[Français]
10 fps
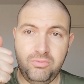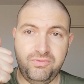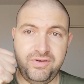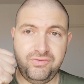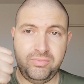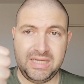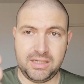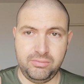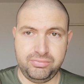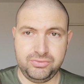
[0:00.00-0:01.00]
pouvez-vous
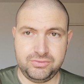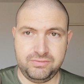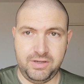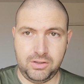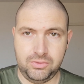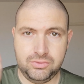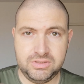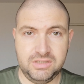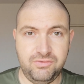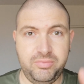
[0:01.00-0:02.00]
mettre un pouce vers le haut,
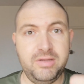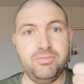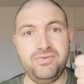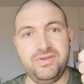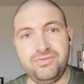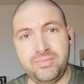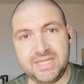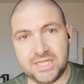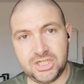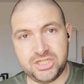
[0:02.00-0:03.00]
s'il vous plaît Pouvez-vous
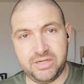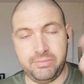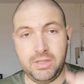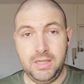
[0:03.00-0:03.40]
mettre un j'aime